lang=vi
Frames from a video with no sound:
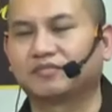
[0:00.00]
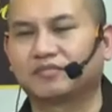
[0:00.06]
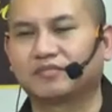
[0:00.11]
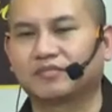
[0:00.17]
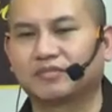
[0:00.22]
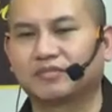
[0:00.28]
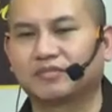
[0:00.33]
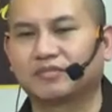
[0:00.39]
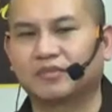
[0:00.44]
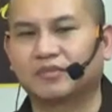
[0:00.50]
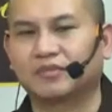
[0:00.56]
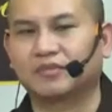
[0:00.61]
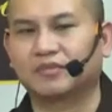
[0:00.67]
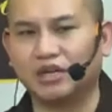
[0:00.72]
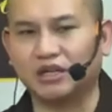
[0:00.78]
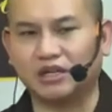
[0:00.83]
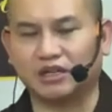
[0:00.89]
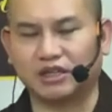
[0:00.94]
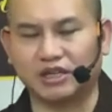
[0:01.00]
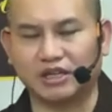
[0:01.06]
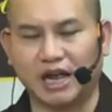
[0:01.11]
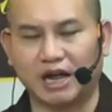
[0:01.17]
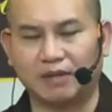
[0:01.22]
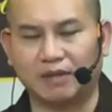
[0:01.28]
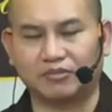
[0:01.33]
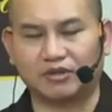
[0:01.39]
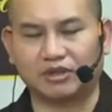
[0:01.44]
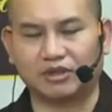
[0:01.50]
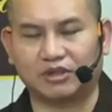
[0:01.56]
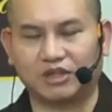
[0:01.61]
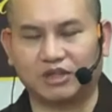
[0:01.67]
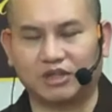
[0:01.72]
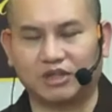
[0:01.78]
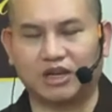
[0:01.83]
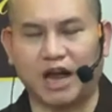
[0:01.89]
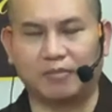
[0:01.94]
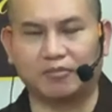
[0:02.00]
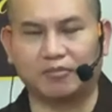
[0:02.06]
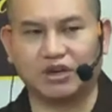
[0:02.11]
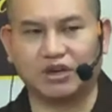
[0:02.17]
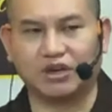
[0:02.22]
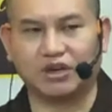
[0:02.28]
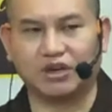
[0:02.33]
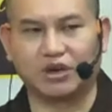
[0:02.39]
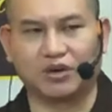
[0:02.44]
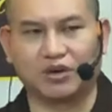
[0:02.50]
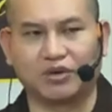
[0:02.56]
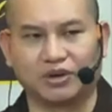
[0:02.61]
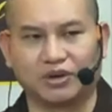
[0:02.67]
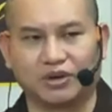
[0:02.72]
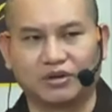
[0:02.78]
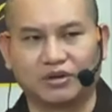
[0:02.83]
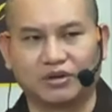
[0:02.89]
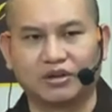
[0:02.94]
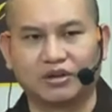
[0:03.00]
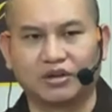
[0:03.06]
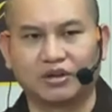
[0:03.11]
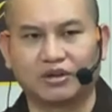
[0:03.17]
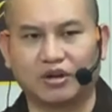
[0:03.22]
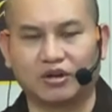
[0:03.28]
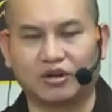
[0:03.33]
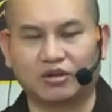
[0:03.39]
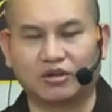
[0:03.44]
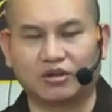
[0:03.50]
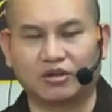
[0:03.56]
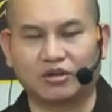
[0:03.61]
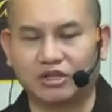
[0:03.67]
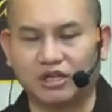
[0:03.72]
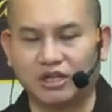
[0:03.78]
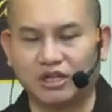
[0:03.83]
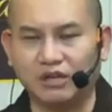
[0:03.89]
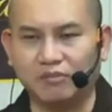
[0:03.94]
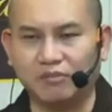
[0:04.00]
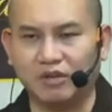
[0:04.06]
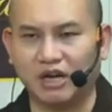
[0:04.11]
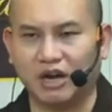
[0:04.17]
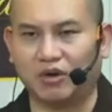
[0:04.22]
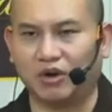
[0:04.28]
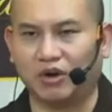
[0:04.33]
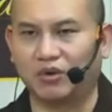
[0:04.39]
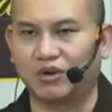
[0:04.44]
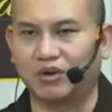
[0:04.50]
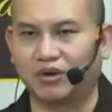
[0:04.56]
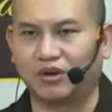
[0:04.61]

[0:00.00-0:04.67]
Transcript: thức là tình cảm tình cảm chính là luân hồi còn trí mới ra khỏi luân hồi